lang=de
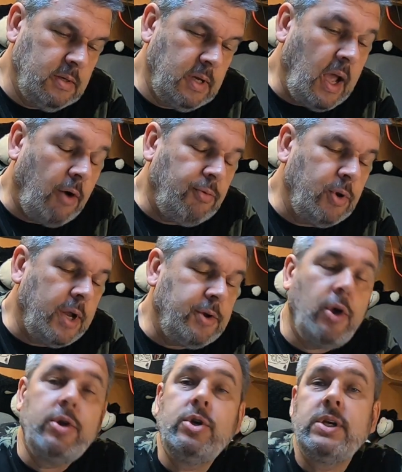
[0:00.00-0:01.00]
nee, auf
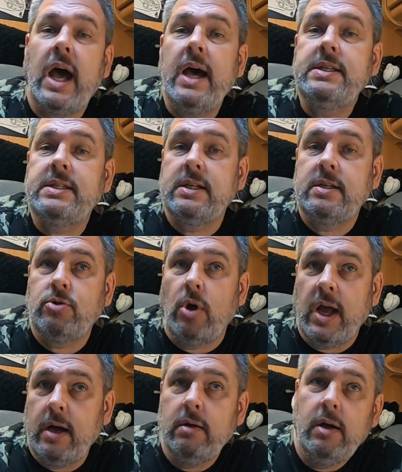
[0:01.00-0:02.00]
139
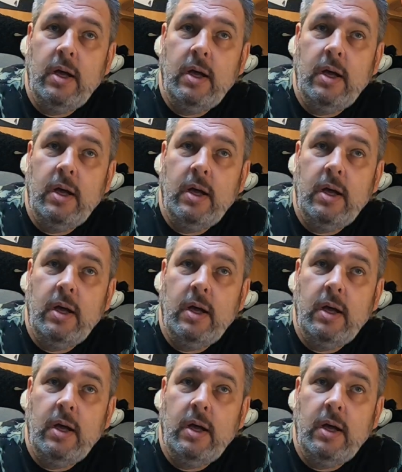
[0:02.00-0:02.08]
Dollar.